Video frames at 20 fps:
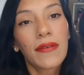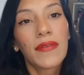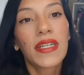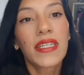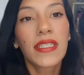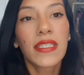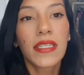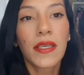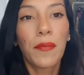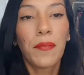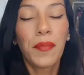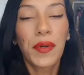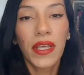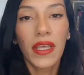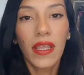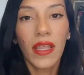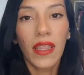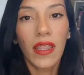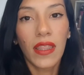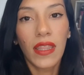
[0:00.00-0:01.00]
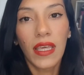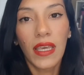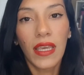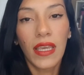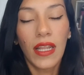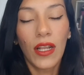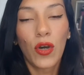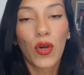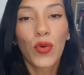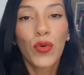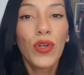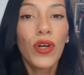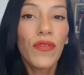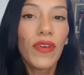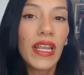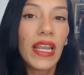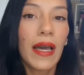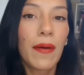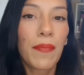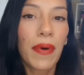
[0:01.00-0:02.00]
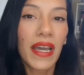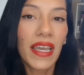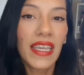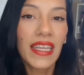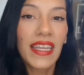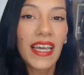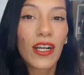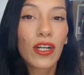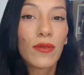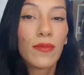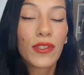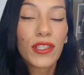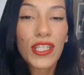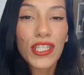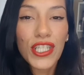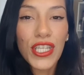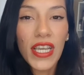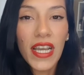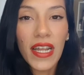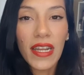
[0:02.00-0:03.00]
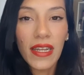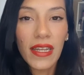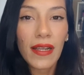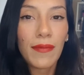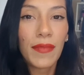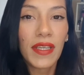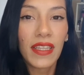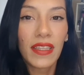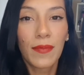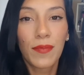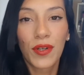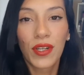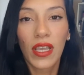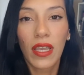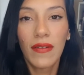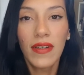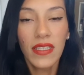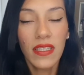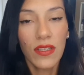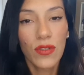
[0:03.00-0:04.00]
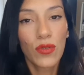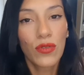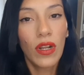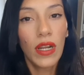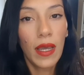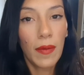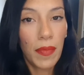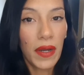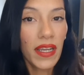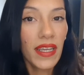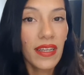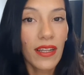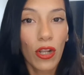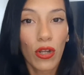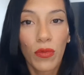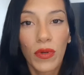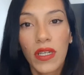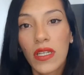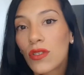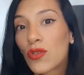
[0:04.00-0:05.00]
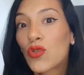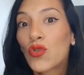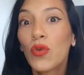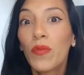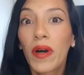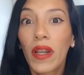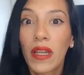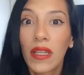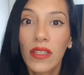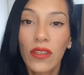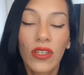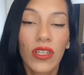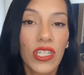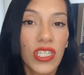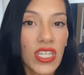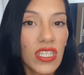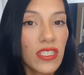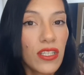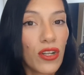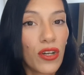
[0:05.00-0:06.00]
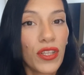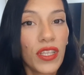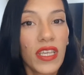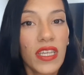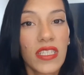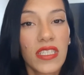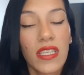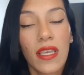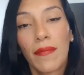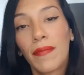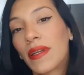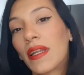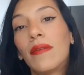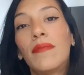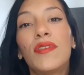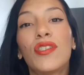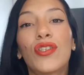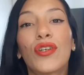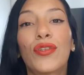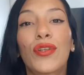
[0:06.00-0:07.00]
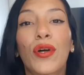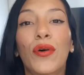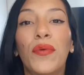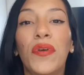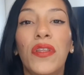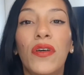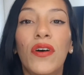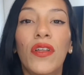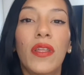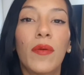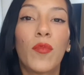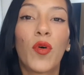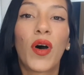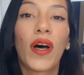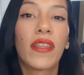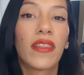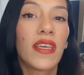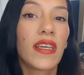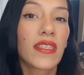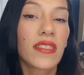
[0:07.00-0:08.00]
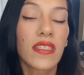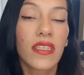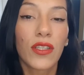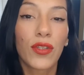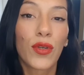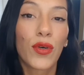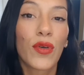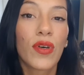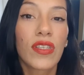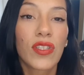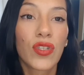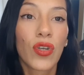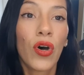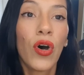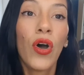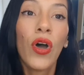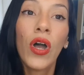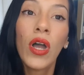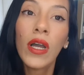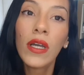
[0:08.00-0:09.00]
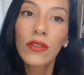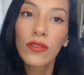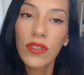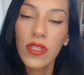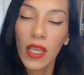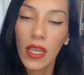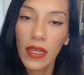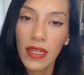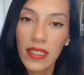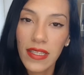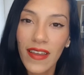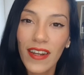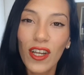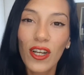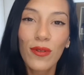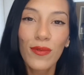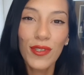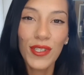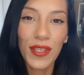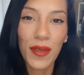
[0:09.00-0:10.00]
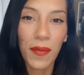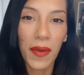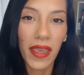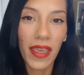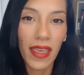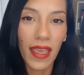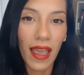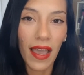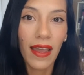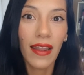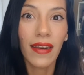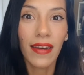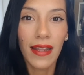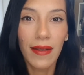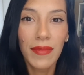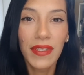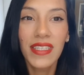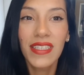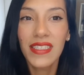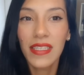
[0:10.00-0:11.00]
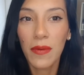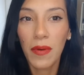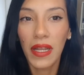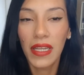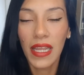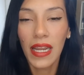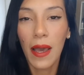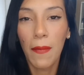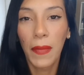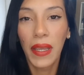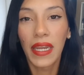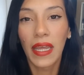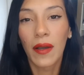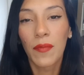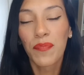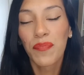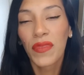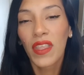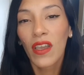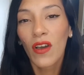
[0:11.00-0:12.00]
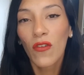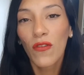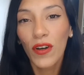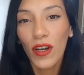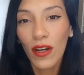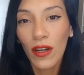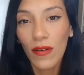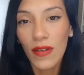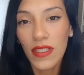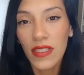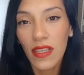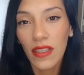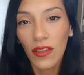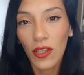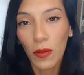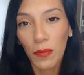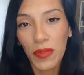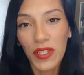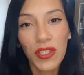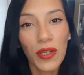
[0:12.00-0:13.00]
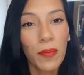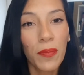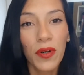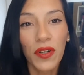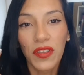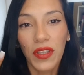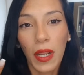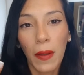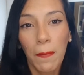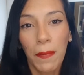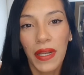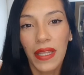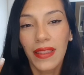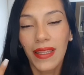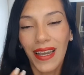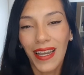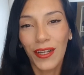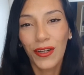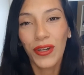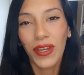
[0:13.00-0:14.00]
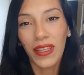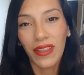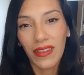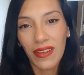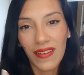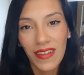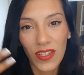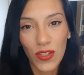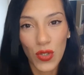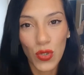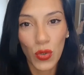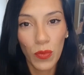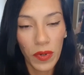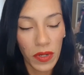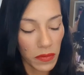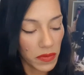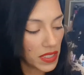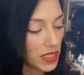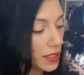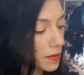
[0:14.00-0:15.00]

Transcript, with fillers: ver siempre de lo que uno ve en la página, cómo te llega realmente, porque a veces uno en la página lo ve súper lindo, que ya se los dije siempre en mis otros videos de Modatex y todo eso, entonces quiero saber cómo se veía, realmente si valía la pena. Fueron 900 pesos por tres prendas, creo que estaba súper bien